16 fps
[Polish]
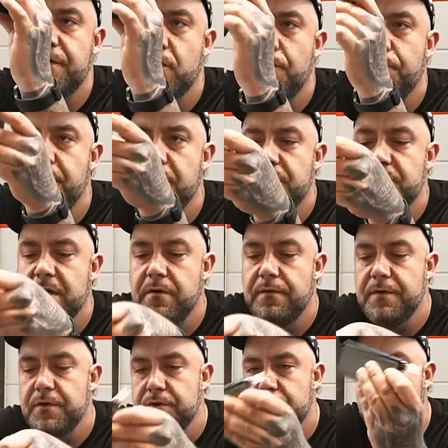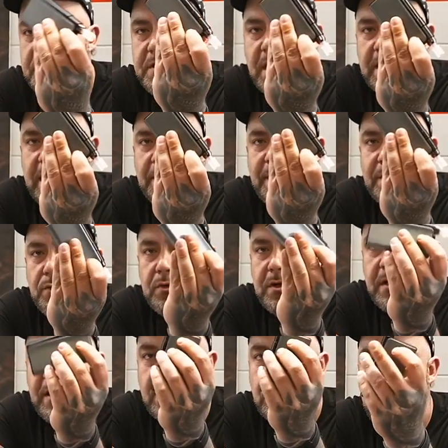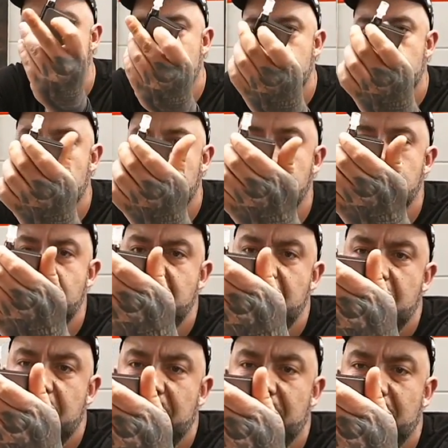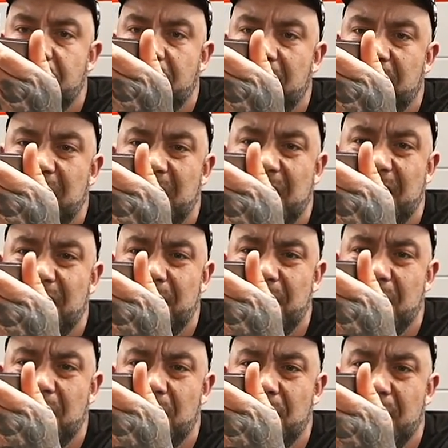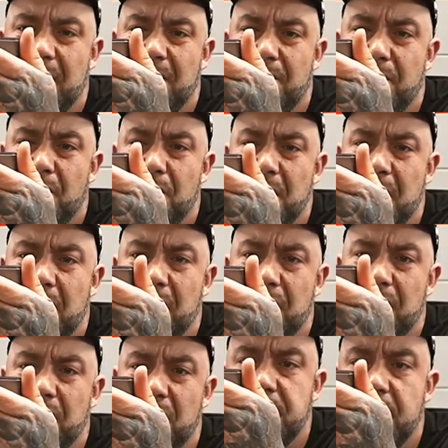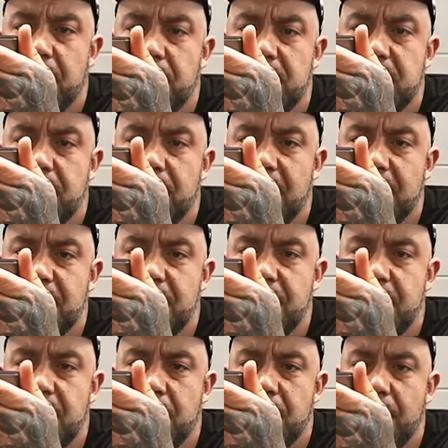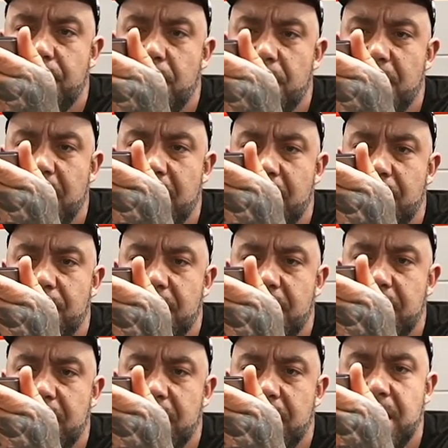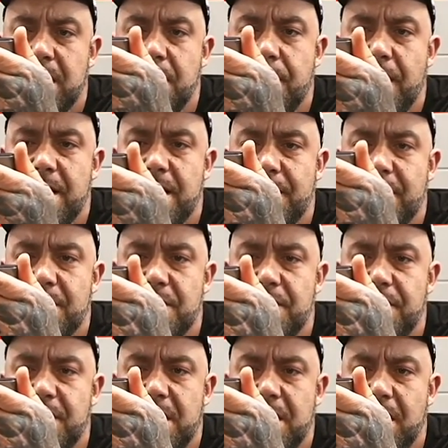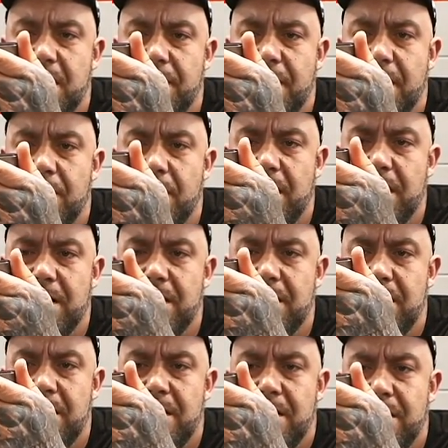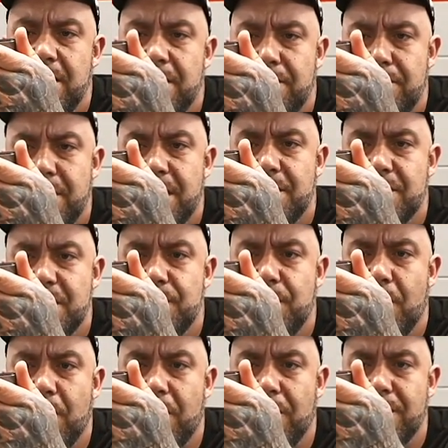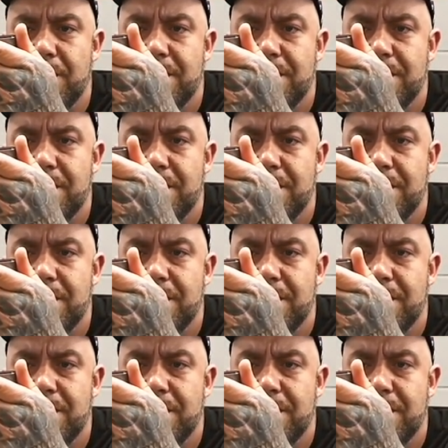wykupiłeś, trzeba go wyrzucić. Tak ja mam tutaj alkomat, który nie wiem, ile on ma pomiarów. Chciałbym zobaczyć, ile on ma pomiarów, ale nawet nie pamiętam, jak to się wyklikiwało, ale ma dość sporo.